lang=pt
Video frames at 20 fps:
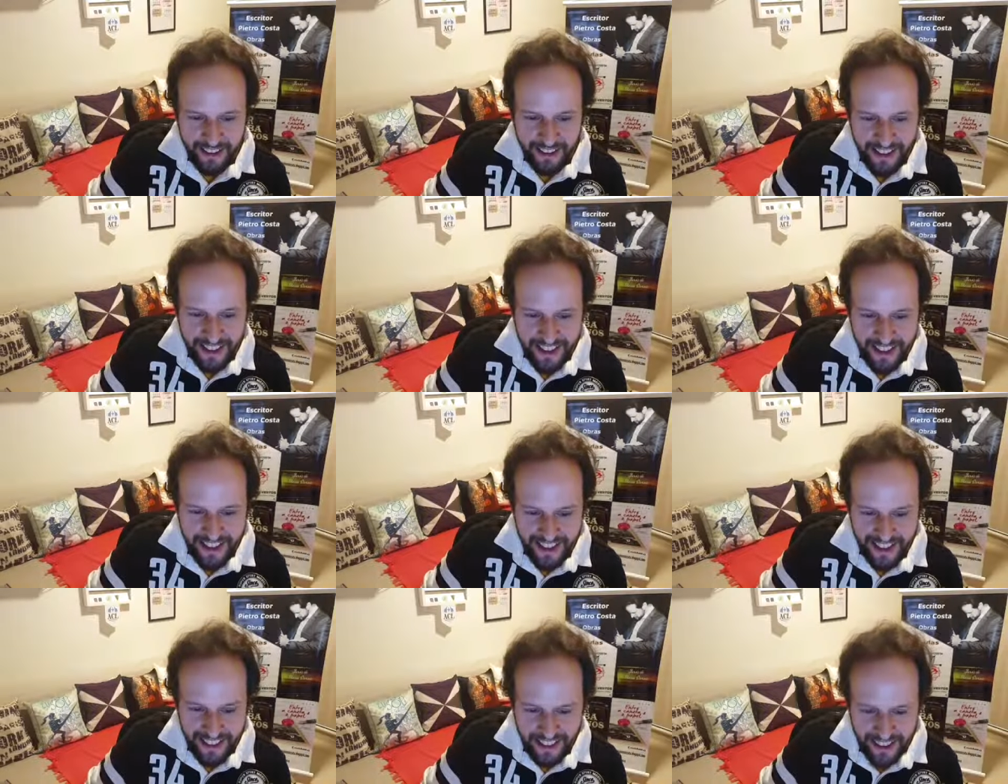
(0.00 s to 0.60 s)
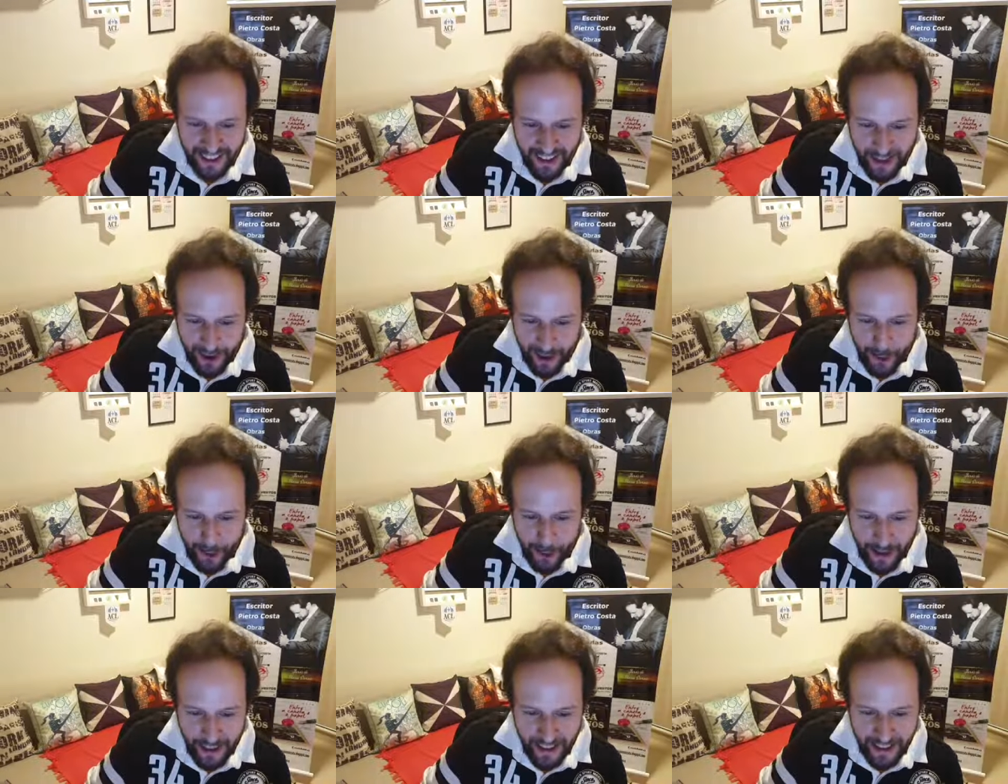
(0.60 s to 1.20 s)
Com essa
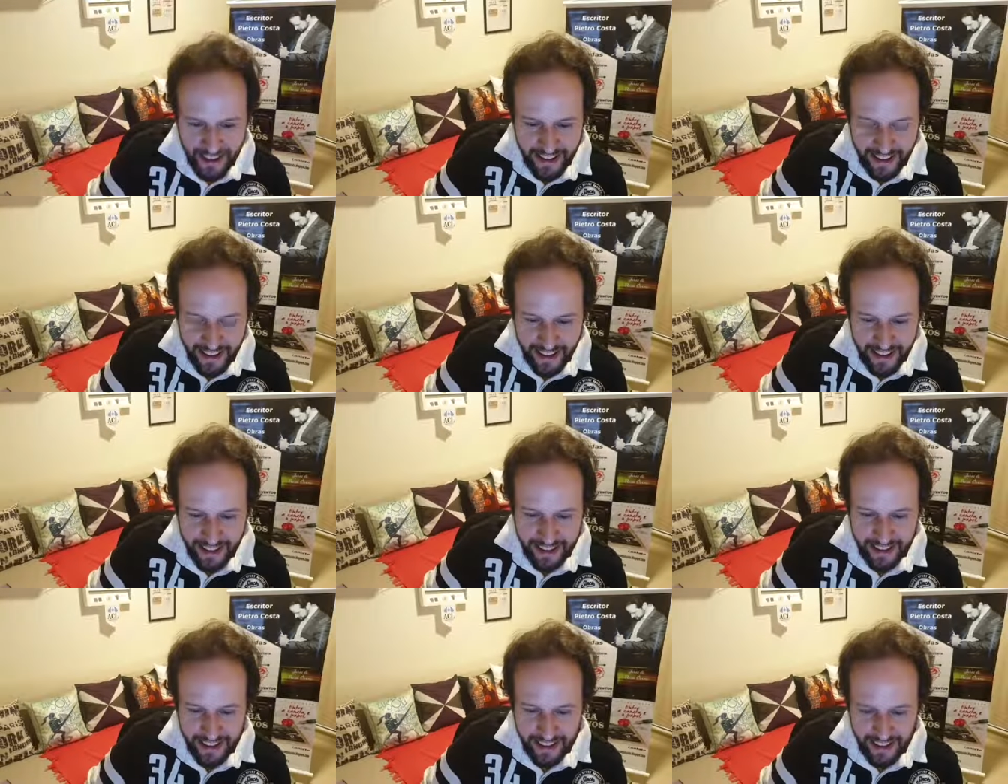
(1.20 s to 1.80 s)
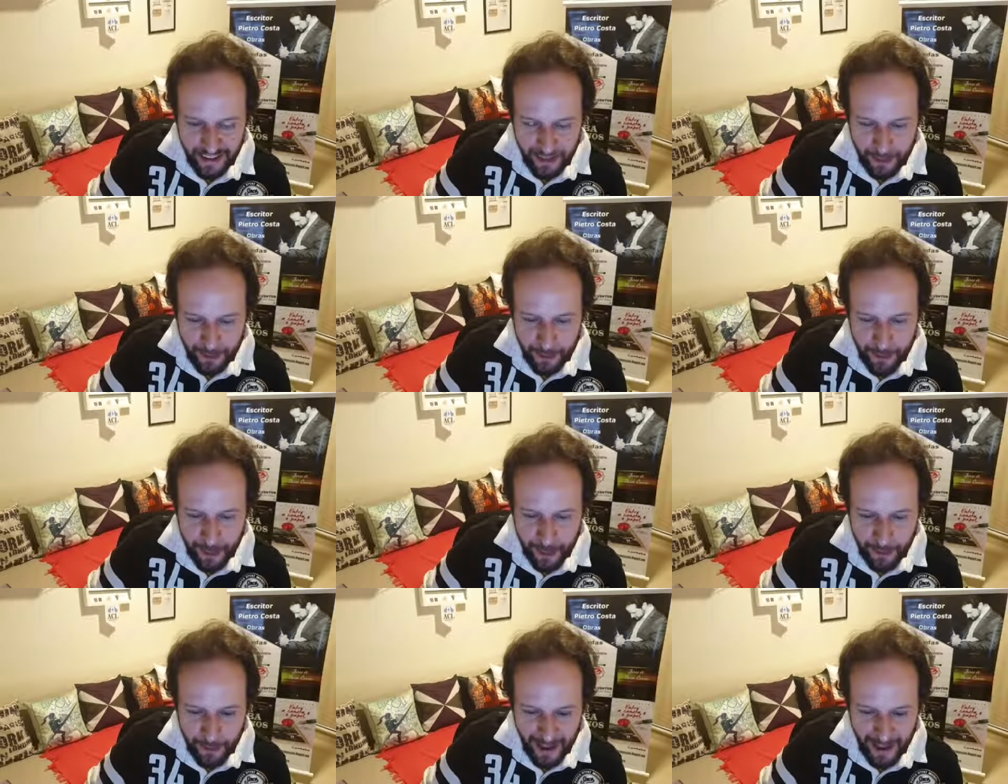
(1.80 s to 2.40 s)
quarentena, né? estão
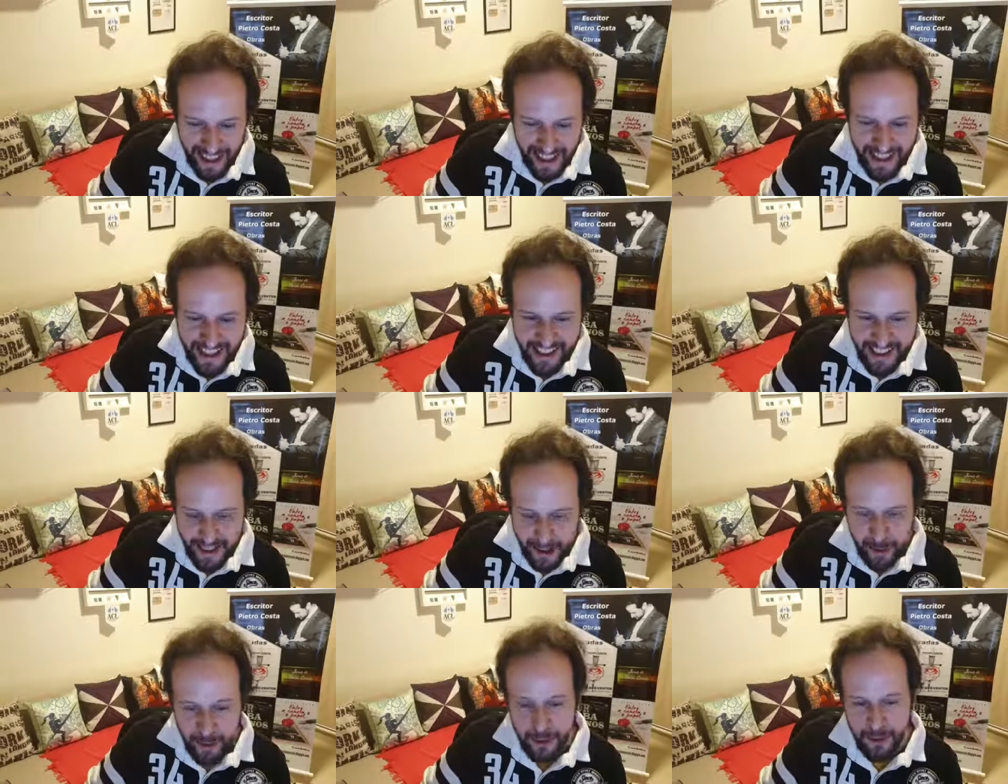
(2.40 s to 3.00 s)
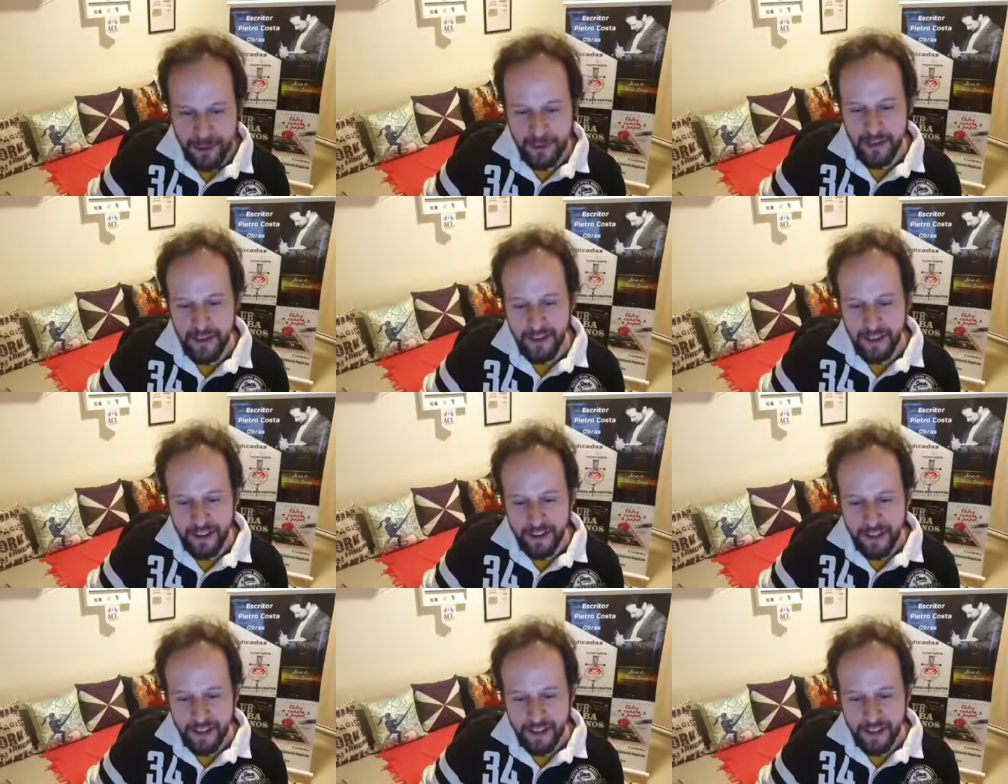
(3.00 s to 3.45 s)
muito parecidos,